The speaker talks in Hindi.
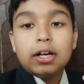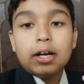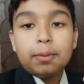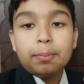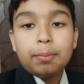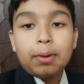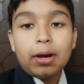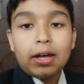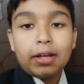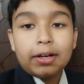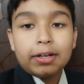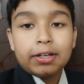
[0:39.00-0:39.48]

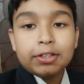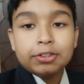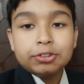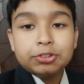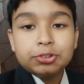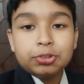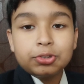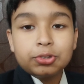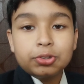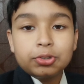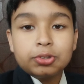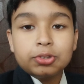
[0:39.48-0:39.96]
हमारे
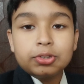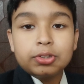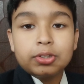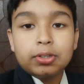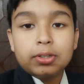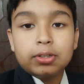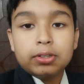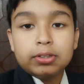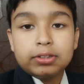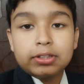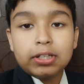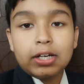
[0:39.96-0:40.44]
जो
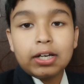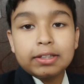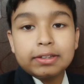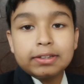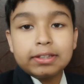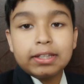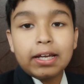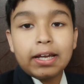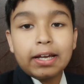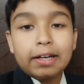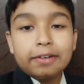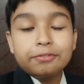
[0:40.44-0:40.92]

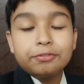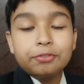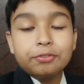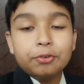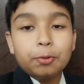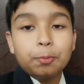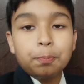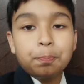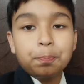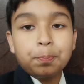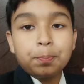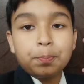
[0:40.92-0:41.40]
दादा है
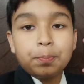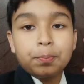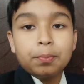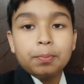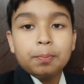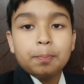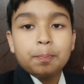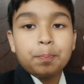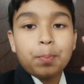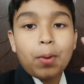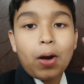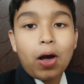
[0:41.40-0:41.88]
वो
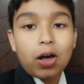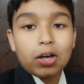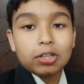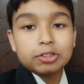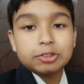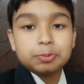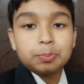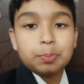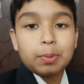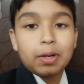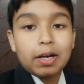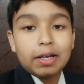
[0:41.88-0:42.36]

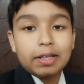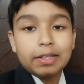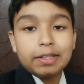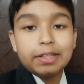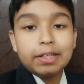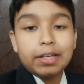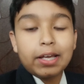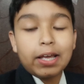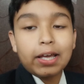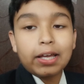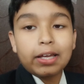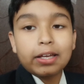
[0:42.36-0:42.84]
पांच
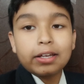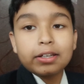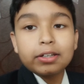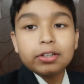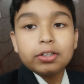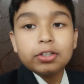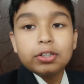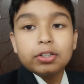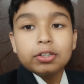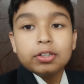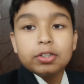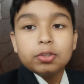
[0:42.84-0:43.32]
भाई है
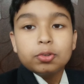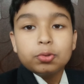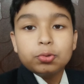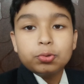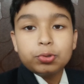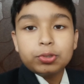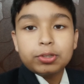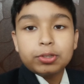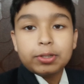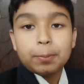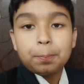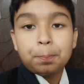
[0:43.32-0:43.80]

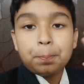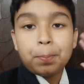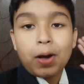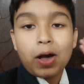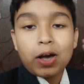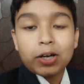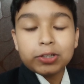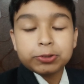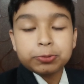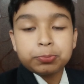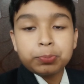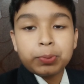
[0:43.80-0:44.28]
उनके
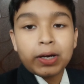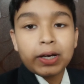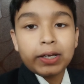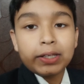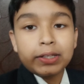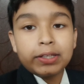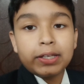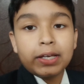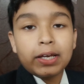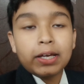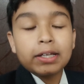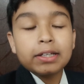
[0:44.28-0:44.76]
पांच
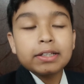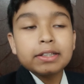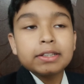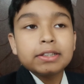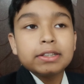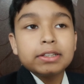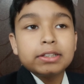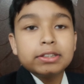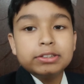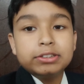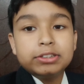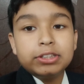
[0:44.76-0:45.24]
भाई है
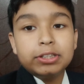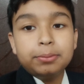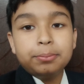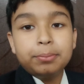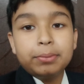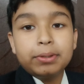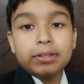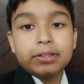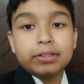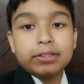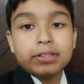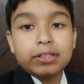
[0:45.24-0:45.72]

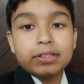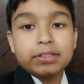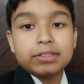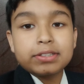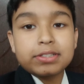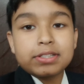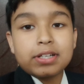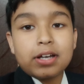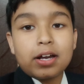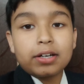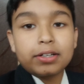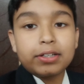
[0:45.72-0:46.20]
जिनमें से
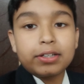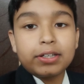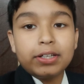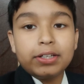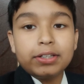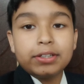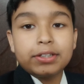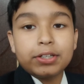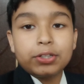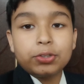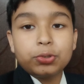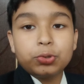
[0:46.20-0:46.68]

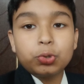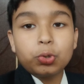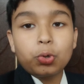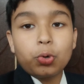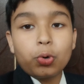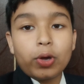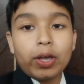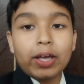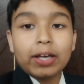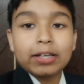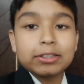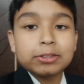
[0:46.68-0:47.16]
स्टार्टिंग के
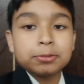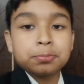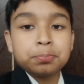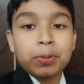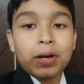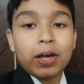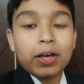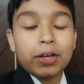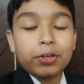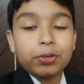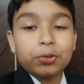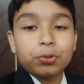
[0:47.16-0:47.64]
दो
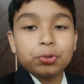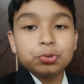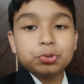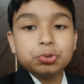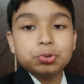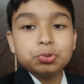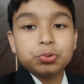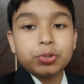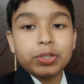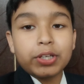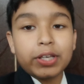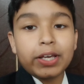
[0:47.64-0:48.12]
एक्सपायर हो
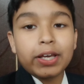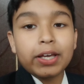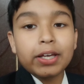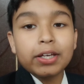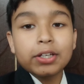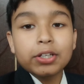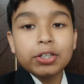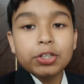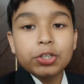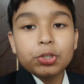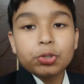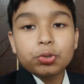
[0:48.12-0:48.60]
चुके
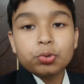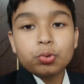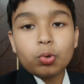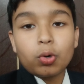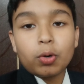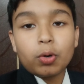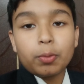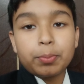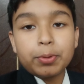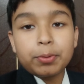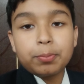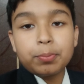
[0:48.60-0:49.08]
हैं
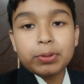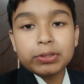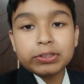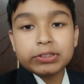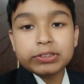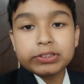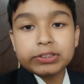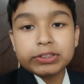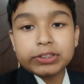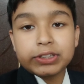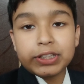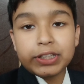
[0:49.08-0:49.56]
तो अभी
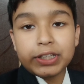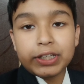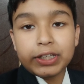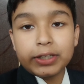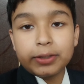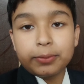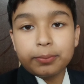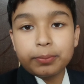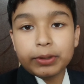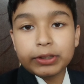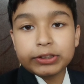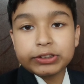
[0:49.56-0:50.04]
बस
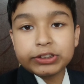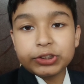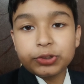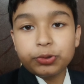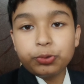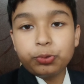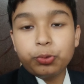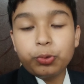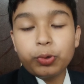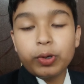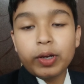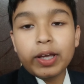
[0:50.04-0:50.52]
तीन बचे
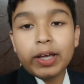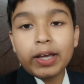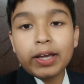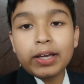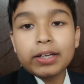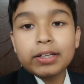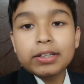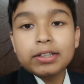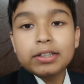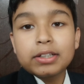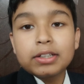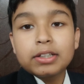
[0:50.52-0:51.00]
हुए
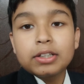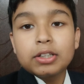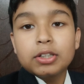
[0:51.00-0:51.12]
हैं